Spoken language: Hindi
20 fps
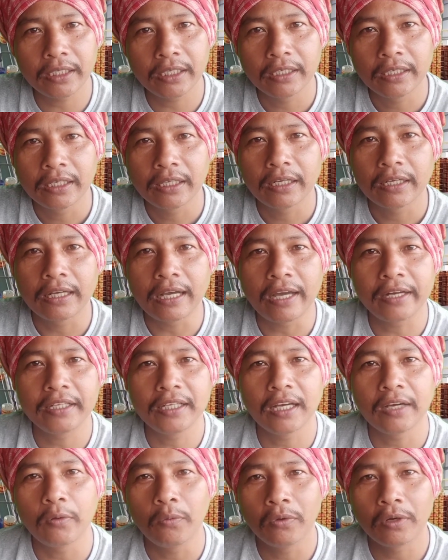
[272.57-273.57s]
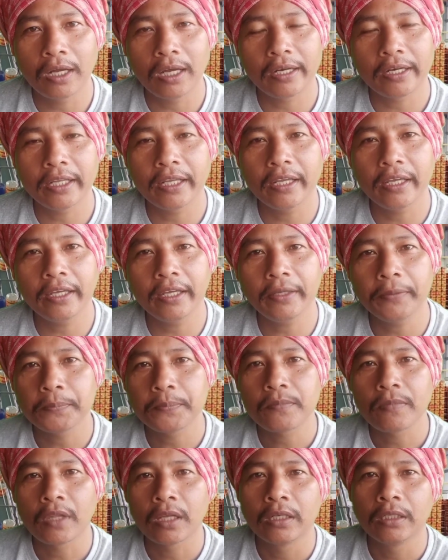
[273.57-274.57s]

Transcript: से घारियाँ उड़ा रहे हैं